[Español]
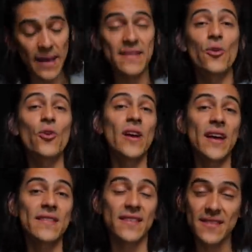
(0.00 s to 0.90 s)
me aseguro
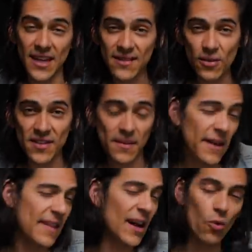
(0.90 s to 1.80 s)
que esas 3 horas y
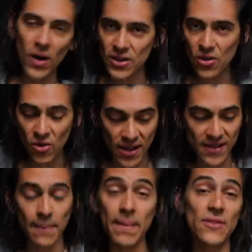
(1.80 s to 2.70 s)
media, 4
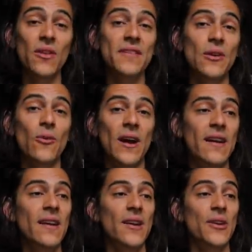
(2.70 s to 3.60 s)
horas que paso en el
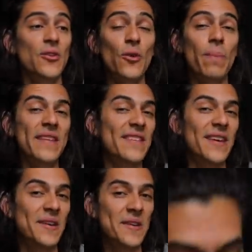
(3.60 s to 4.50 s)
celular, no pase